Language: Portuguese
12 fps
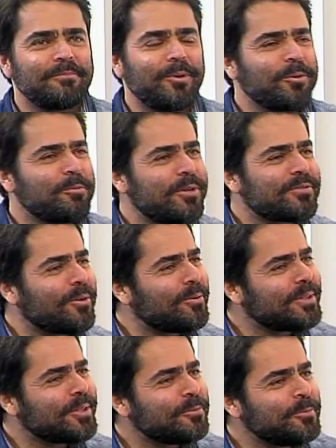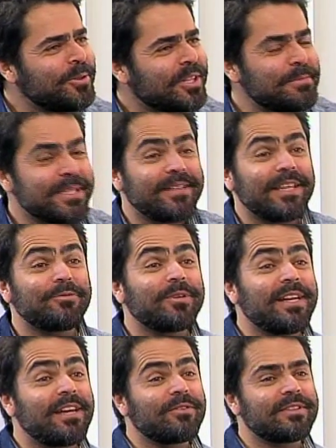Bom, não posso ficar contando muito, mas ele tem,
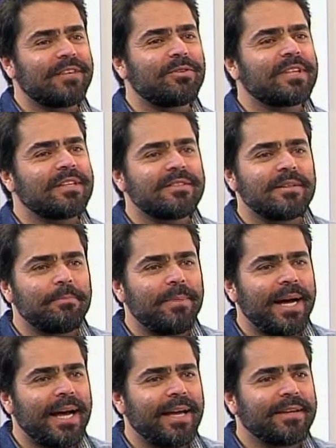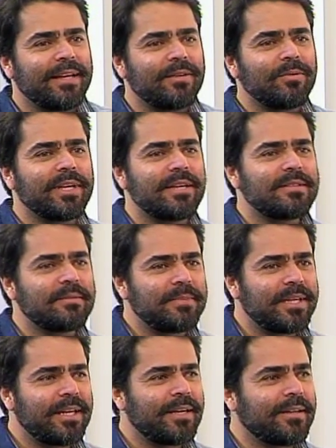ele é, tem vontade de ser pai, ela não quer ser
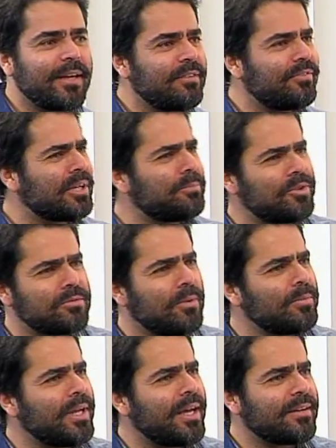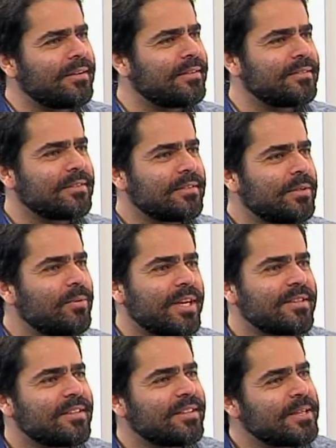mãe. Aí ah, ele fica, ah, tá. poxa, uma mulher que, que não e
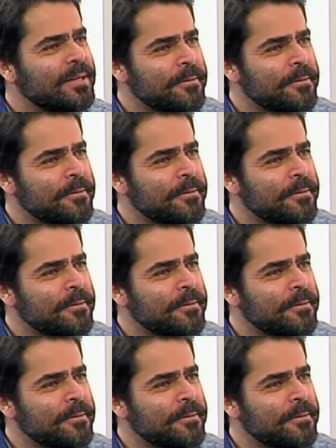Ela